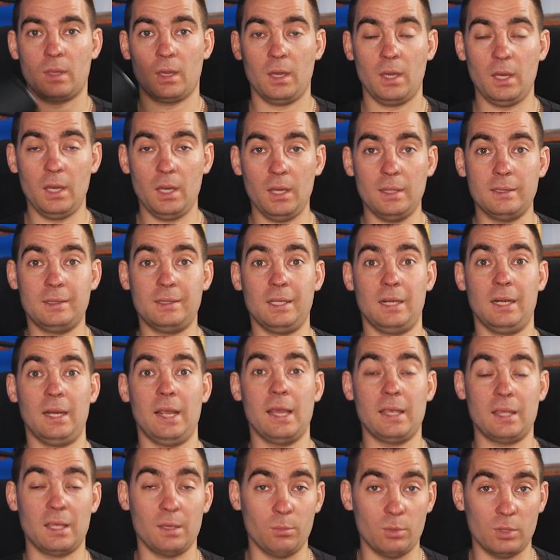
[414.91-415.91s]
И
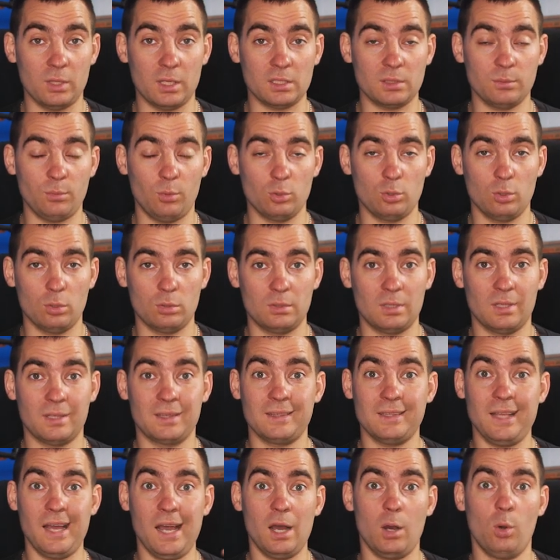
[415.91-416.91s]
третьим у нас будут
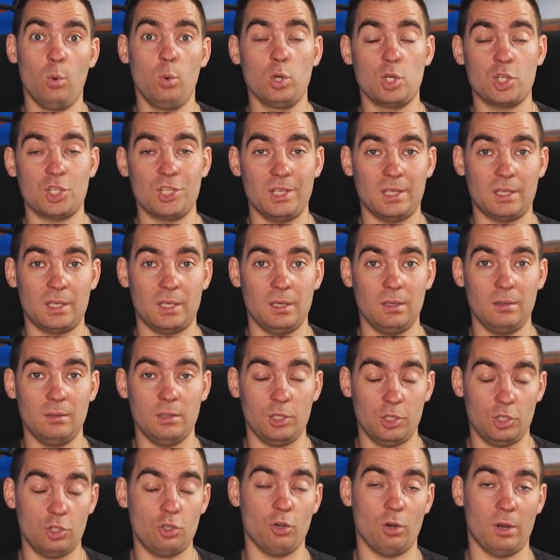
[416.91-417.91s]
наушники,
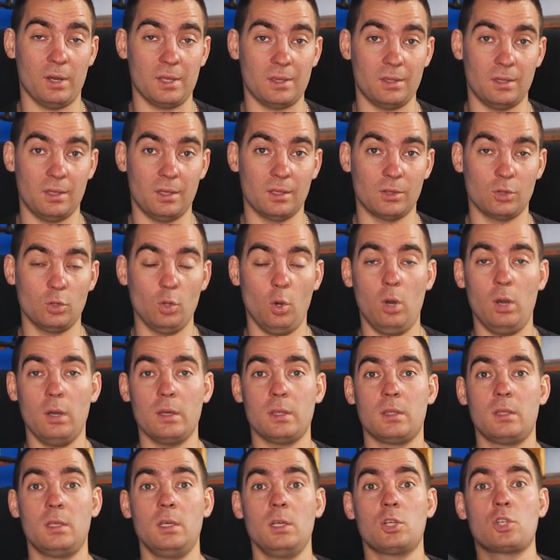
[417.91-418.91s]
еще одни, но
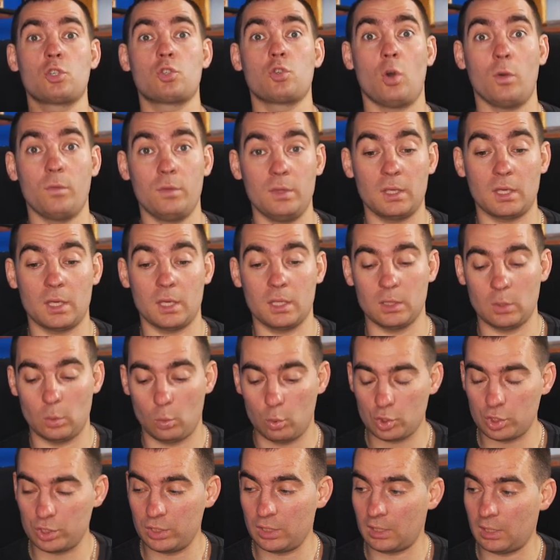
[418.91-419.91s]
дешевенькие
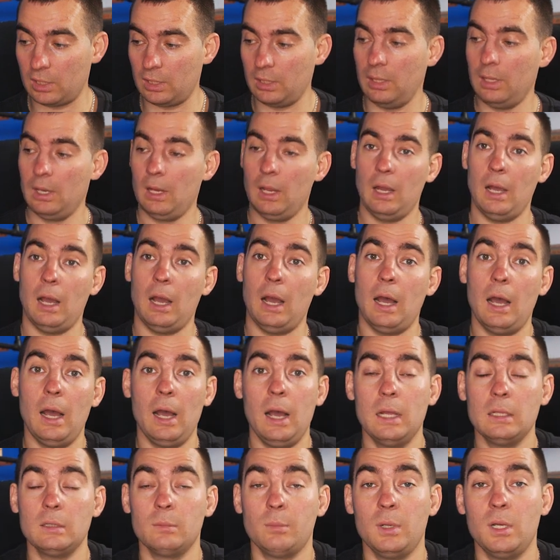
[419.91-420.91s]
наушники
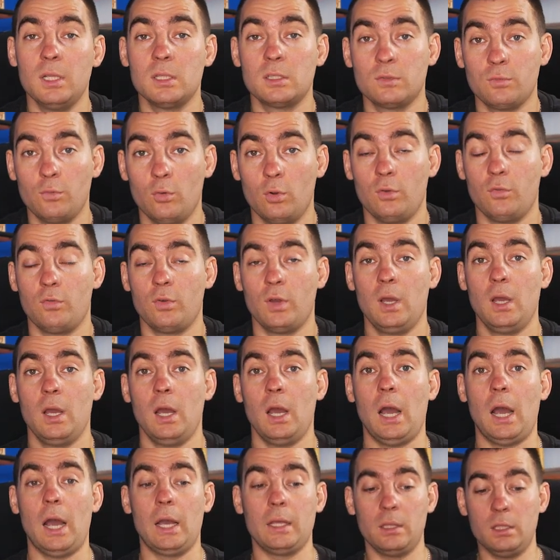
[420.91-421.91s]
от Blitzwolf.
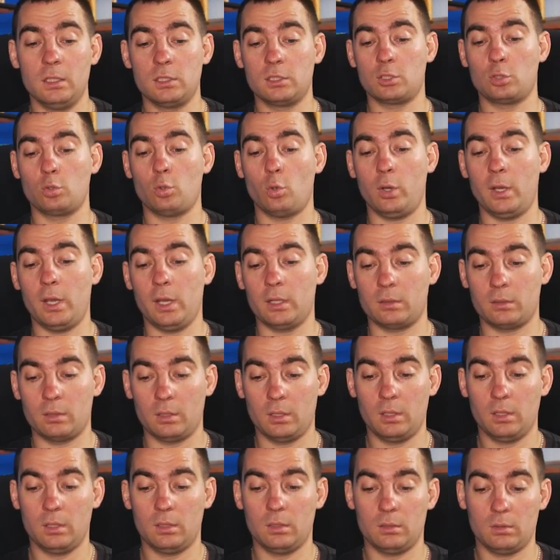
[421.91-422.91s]
Они стоят
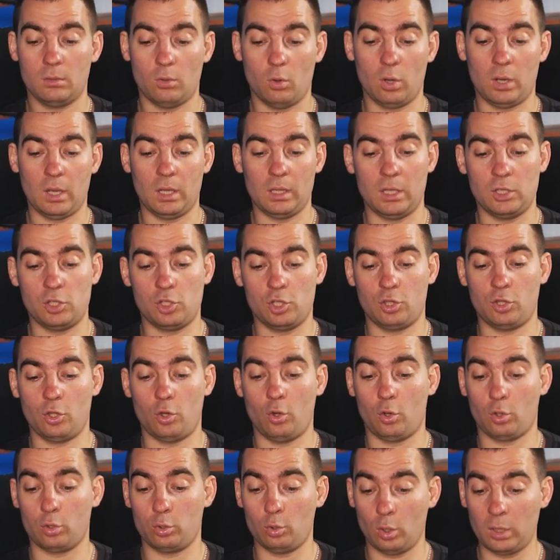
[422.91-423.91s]
около
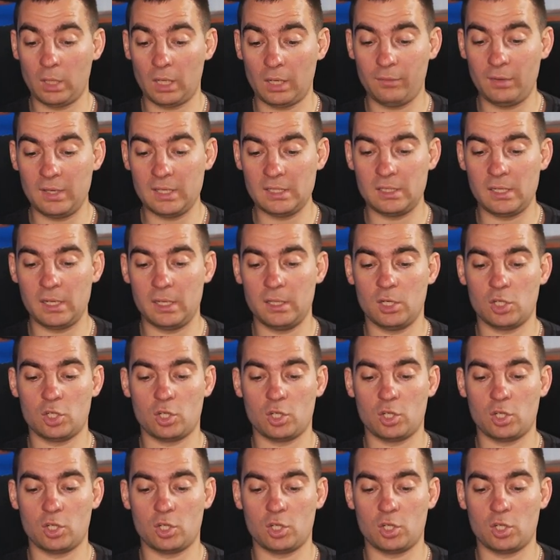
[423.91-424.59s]
4 долларов, если я не